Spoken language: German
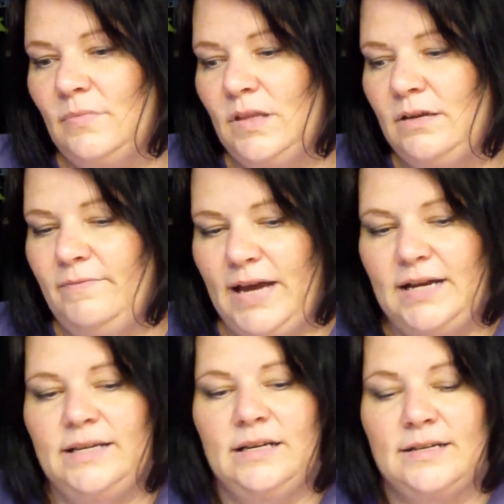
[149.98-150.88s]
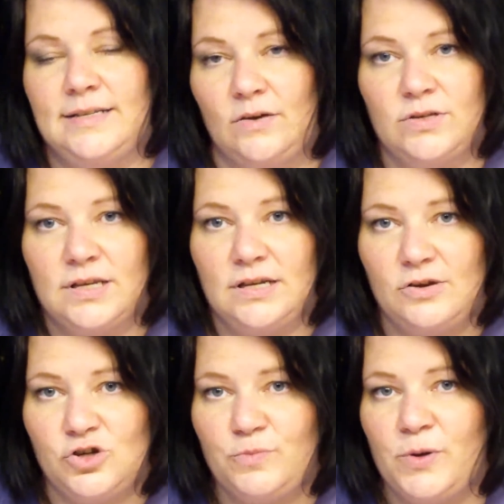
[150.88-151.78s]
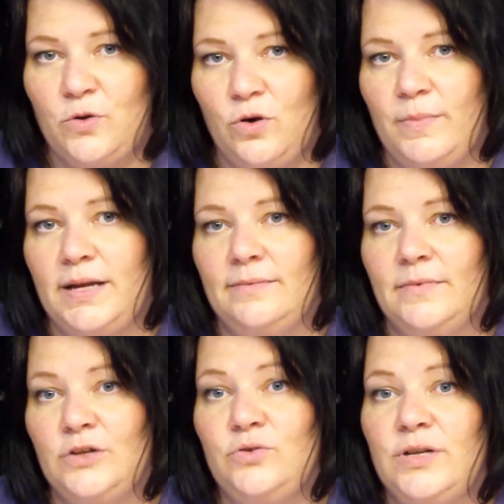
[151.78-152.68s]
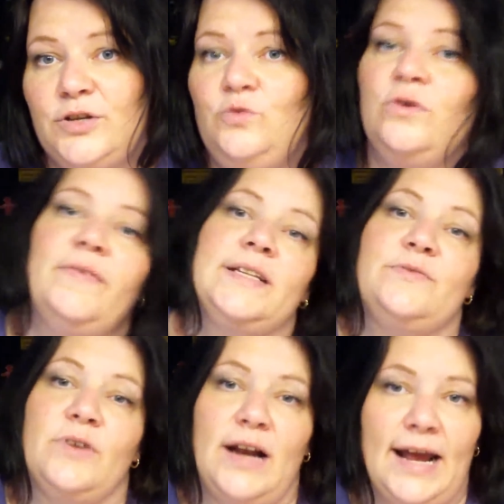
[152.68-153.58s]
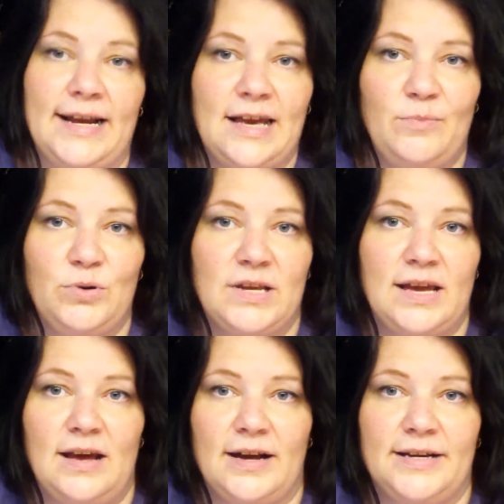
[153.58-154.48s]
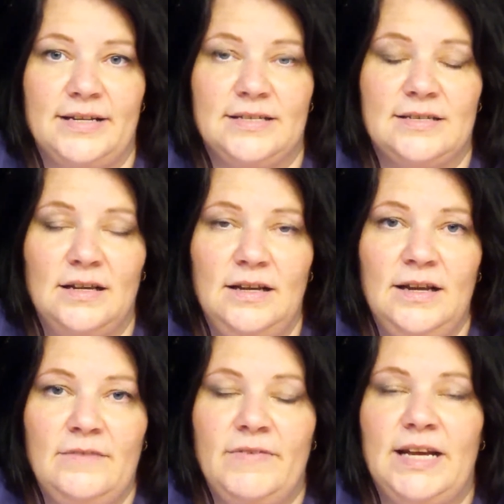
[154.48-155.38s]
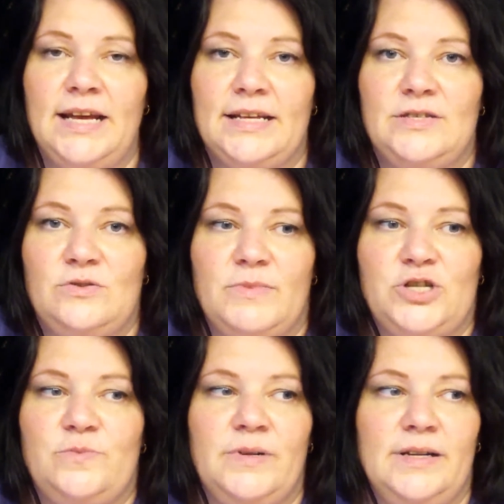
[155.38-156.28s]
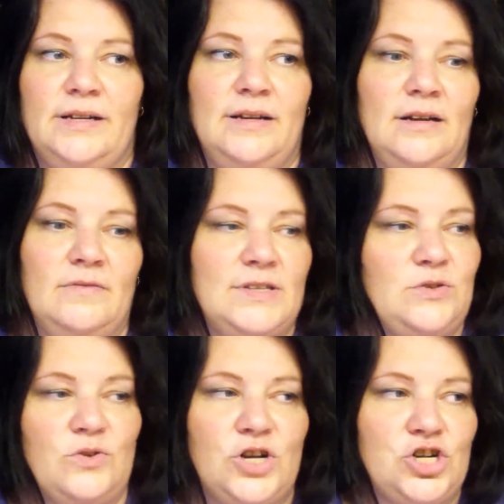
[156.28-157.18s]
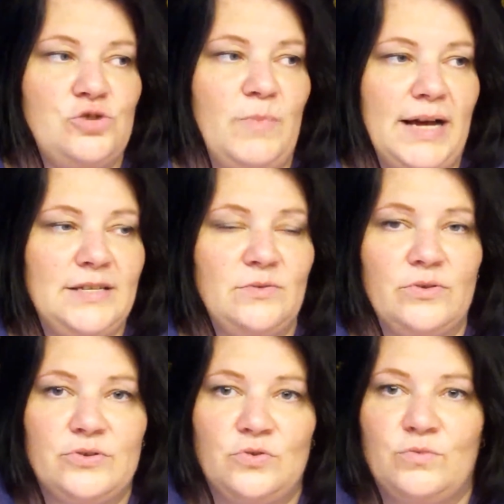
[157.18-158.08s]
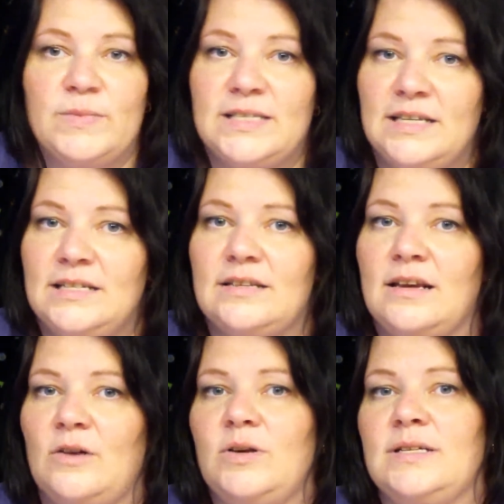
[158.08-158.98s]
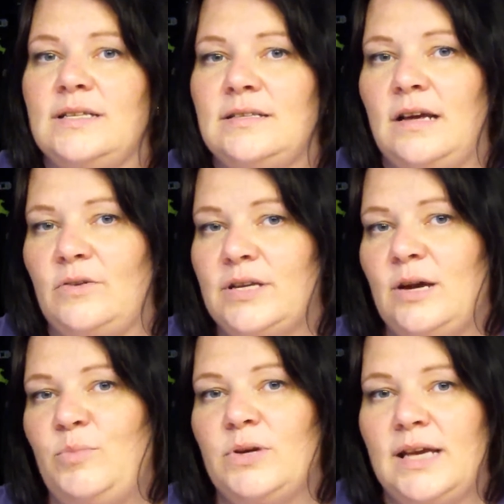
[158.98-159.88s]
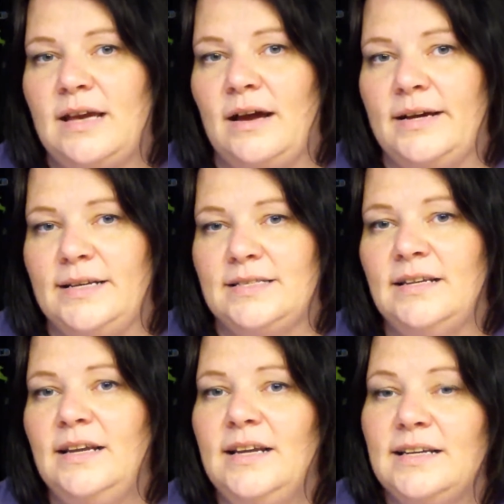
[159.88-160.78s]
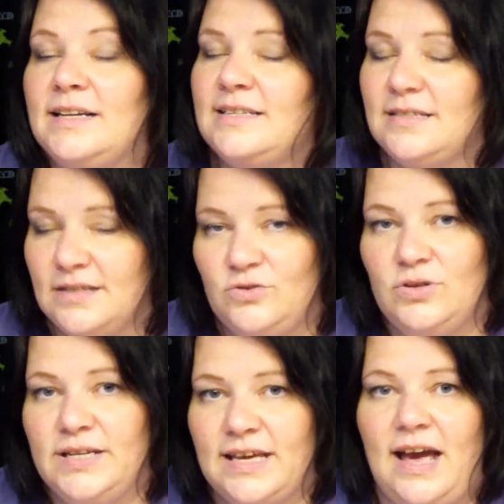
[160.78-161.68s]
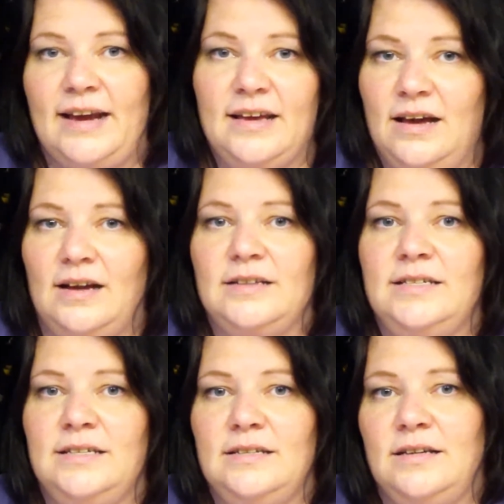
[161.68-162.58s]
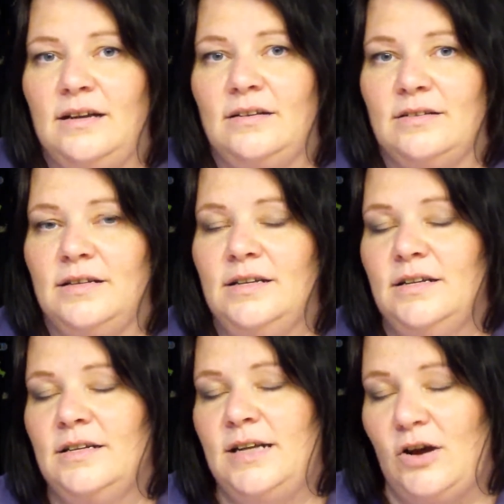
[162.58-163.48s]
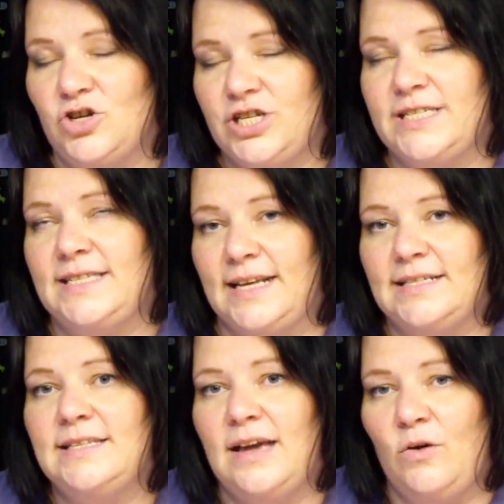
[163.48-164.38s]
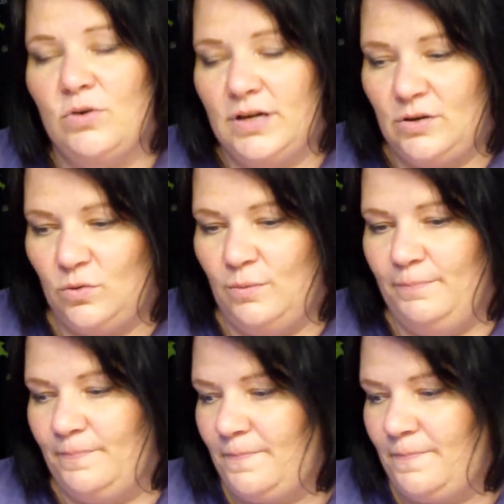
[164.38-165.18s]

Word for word: werdet ihr das ausgetauscht bekommen. Natürlich nur, wenn es von alleine kaputt gegangen ist. Wenn ihr jetzt zum Beispiel irgendwas runterschmeißt oder so und man sieht es genau, dass das dadurch kaputt gegangen ist, dann ist es natürlich keine Garantie. Dann tauscht das Sensi auch nicht um.